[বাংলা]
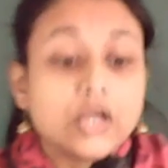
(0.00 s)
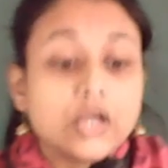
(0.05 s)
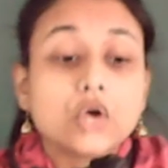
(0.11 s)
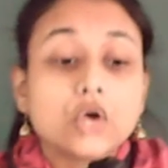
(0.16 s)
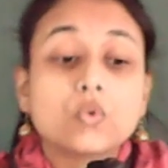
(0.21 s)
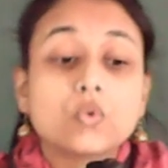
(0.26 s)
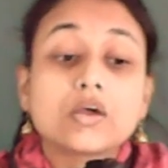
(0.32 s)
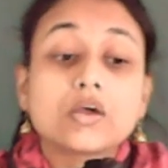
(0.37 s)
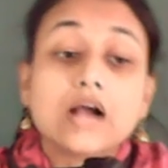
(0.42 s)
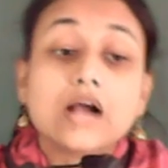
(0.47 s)

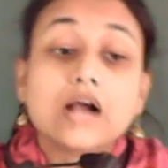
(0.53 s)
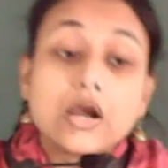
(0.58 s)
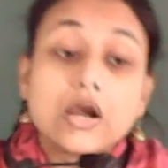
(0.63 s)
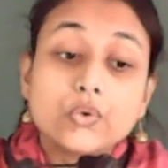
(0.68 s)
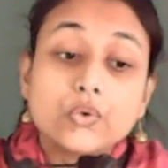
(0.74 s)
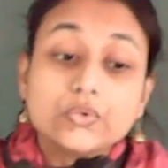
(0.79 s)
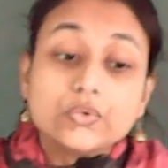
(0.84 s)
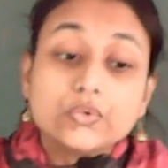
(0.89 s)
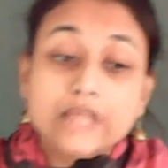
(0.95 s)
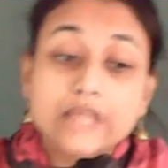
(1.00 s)
কোনো
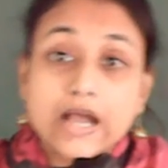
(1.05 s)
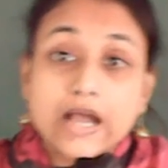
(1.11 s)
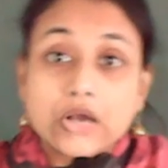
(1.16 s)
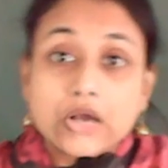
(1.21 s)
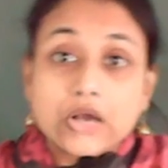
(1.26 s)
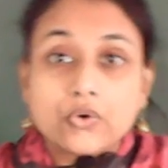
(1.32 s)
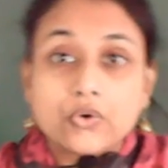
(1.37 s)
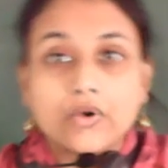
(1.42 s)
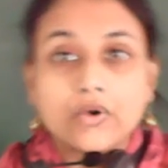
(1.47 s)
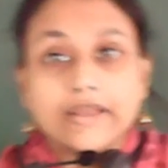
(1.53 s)
কারণ দেখানো
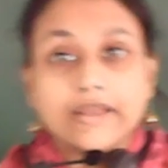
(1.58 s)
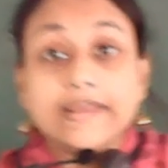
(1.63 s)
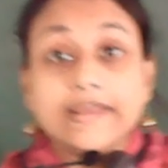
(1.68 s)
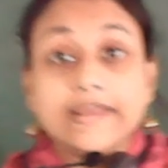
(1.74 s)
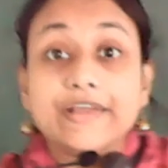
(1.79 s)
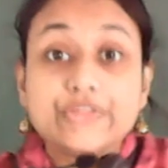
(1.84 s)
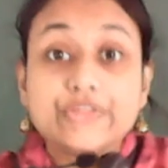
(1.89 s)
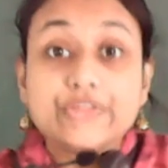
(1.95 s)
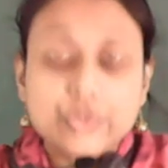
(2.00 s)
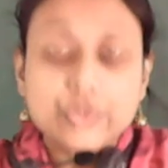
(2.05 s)
হয়
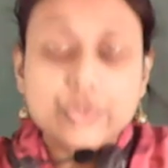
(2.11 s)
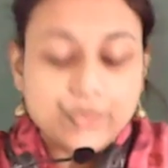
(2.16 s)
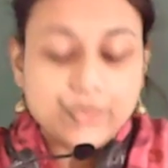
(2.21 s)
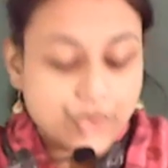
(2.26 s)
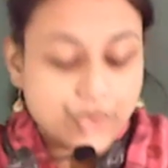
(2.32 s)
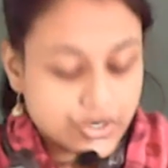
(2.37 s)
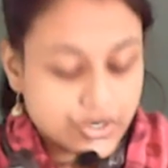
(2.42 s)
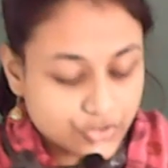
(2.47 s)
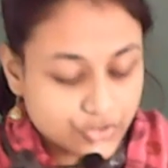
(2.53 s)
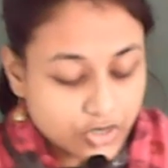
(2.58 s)
হেতু
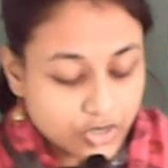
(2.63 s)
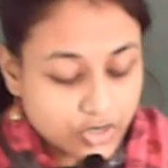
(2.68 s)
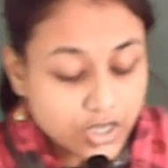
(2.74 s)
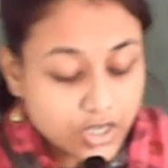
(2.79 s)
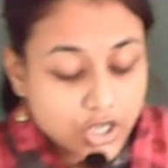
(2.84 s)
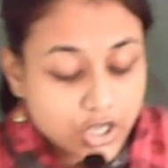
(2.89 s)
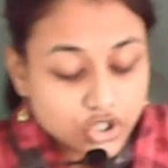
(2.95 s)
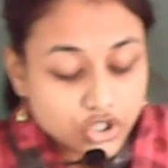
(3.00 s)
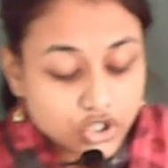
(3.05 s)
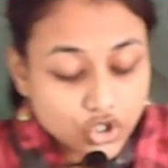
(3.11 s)
প্রকাশ করায়
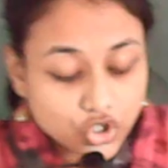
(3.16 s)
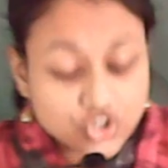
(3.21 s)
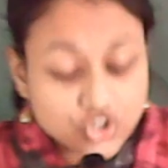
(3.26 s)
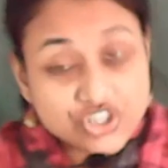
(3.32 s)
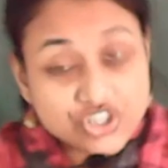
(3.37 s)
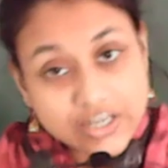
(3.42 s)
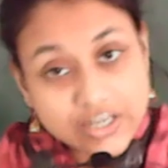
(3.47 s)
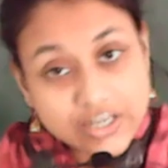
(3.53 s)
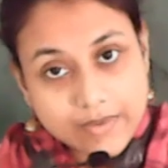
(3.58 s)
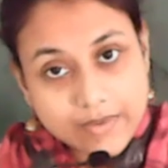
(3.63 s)
তখন
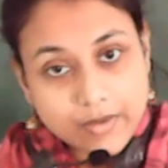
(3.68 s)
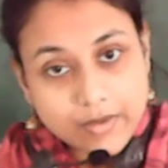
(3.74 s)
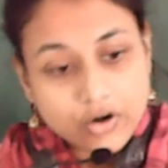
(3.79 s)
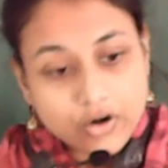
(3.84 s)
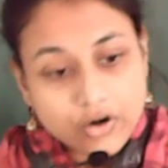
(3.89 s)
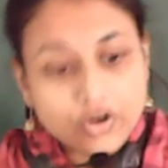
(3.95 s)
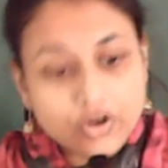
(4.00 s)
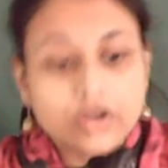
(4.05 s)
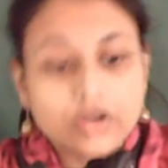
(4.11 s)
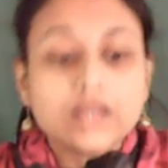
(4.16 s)
যে ব্যবহার
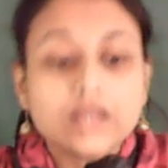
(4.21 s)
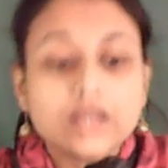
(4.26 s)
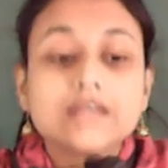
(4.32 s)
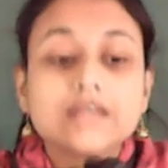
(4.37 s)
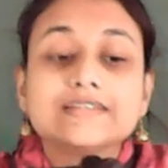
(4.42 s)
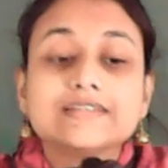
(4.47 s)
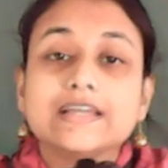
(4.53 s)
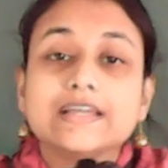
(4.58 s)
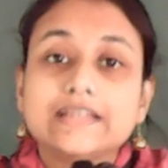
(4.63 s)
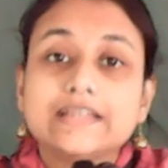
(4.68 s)
করা হয়
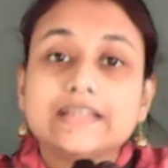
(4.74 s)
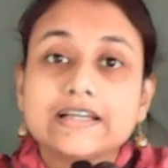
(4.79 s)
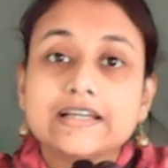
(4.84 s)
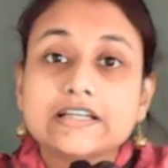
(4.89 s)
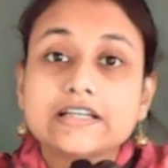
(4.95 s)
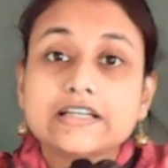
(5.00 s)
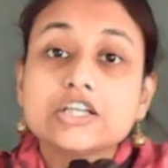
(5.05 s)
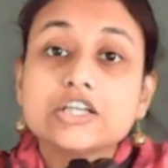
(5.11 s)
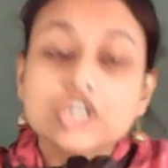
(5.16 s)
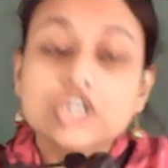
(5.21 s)
তা এটি একটি
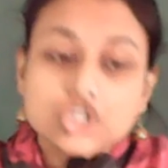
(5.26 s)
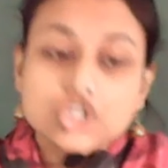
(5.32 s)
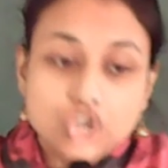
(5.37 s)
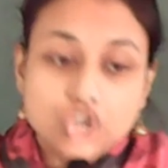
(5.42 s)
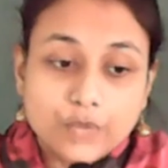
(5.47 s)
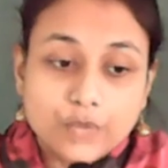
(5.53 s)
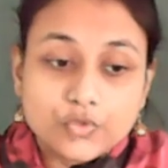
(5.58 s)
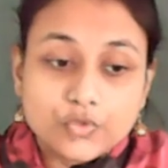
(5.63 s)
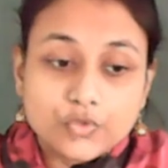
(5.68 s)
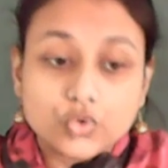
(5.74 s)

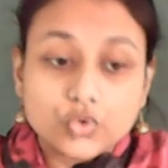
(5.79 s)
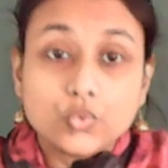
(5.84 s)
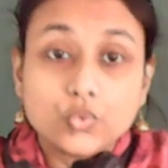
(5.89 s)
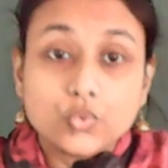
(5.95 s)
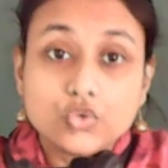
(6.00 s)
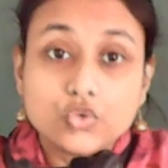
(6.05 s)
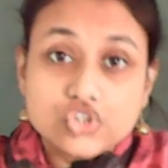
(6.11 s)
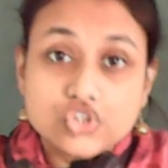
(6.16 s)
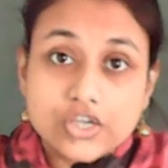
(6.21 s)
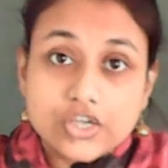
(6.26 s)
শব্দ
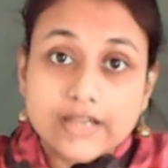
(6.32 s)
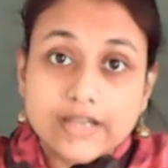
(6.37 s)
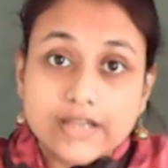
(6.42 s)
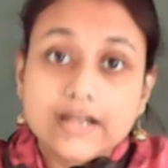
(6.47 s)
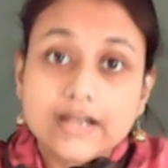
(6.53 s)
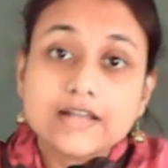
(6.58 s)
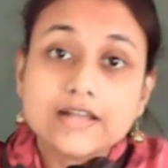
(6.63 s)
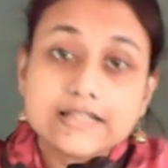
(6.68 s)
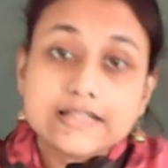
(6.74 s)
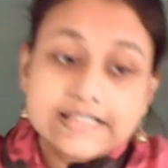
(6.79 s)
একার
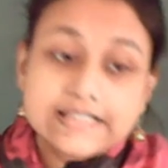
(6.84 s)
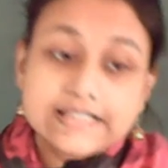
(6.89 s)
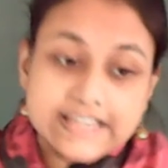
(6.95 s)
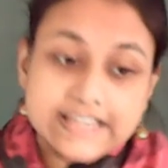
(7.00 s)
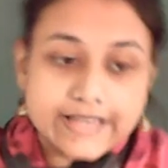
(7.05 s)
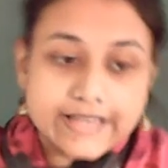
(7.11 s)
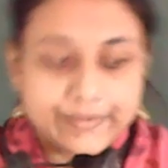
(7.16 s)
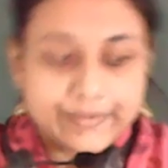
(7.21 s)
যে